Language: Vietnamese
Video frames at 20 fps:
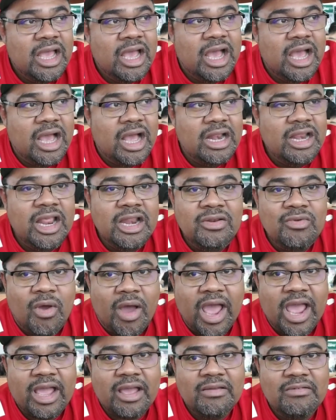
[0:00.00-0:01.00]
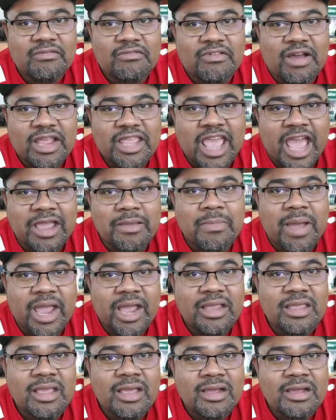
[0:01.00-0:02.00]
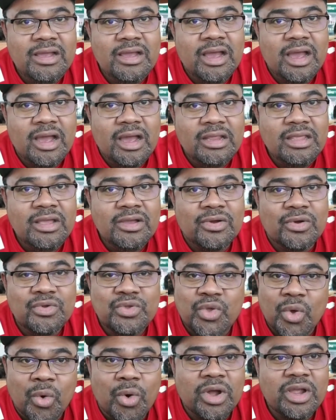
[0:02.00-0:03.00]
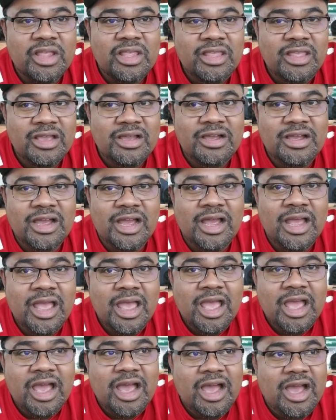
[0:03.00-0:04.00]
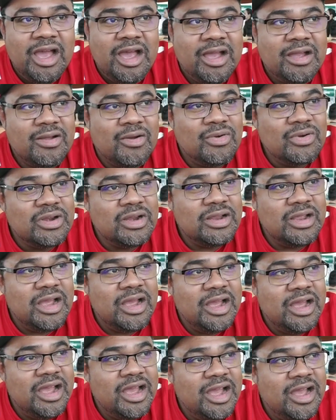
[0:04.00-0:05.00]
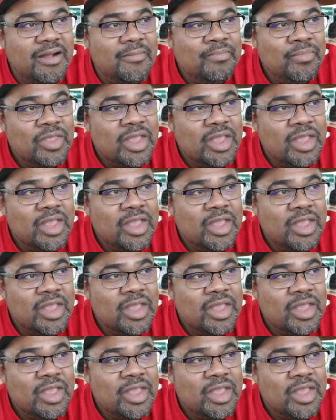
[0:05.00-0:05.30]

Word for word: à, linh hoạt và nhạy bén như à, như con chuột như à, con à,